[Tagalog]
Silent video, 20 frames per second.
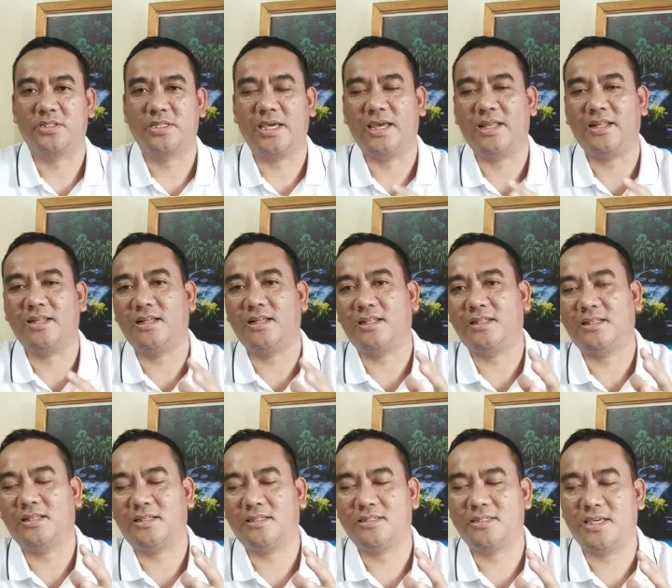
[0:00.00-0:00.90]
Geni
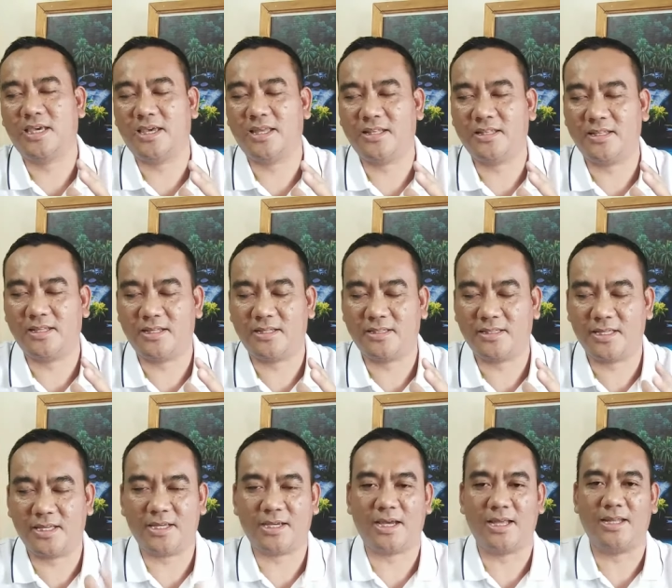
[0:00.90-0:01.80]

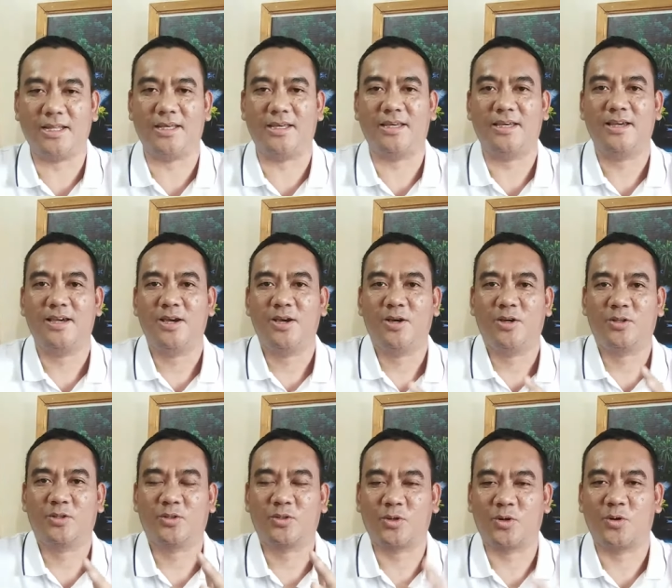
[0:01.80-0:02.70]
genetically
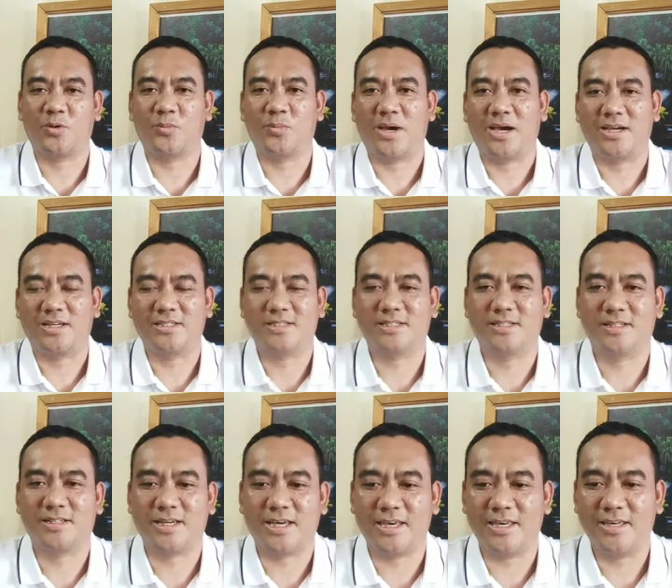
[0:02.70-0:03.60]
throwbacks.
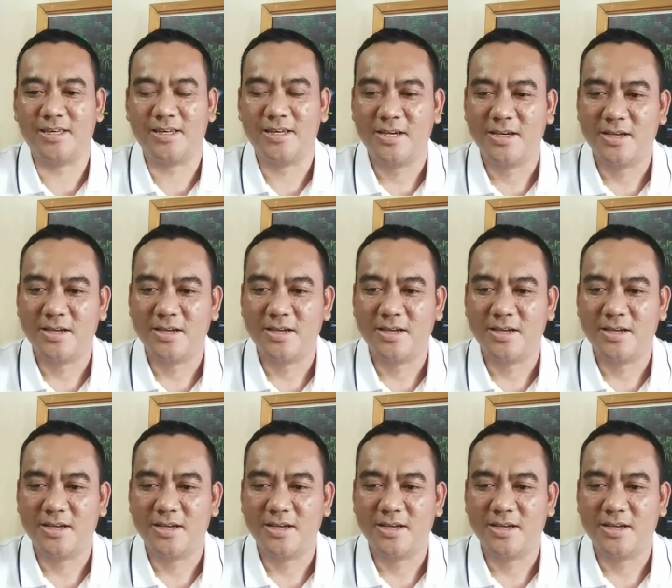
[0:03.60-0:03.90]
Okay?